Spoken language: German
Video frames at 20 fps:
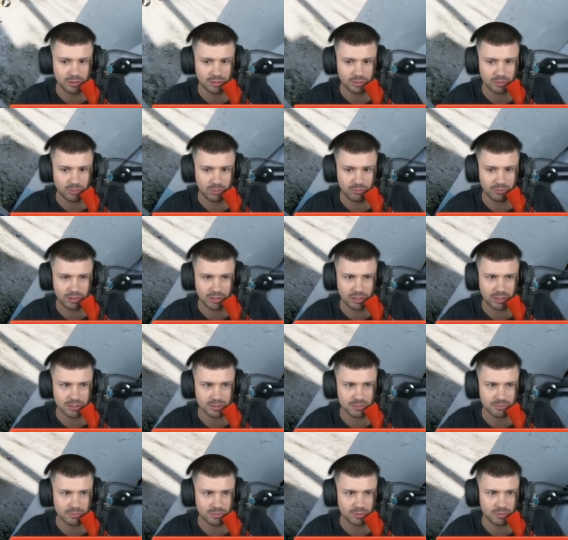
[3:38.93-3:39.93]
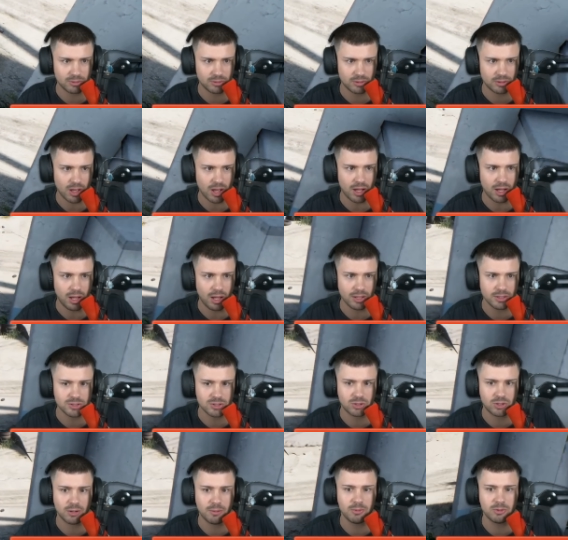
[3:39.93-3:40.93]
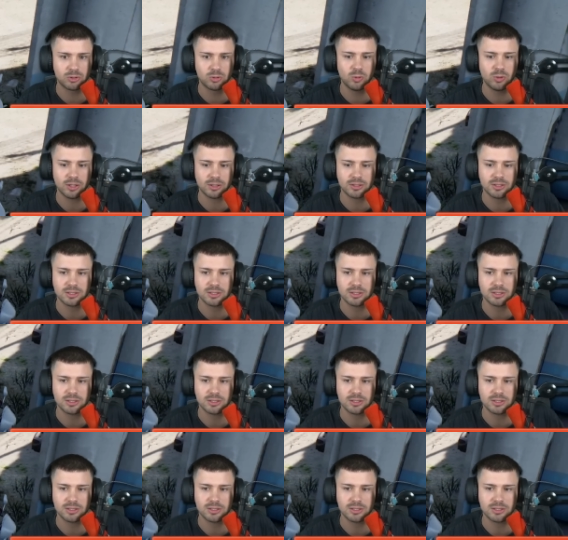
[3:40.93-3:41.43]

Guck mal, wie langsam. Ah, sie können Motorrad nicht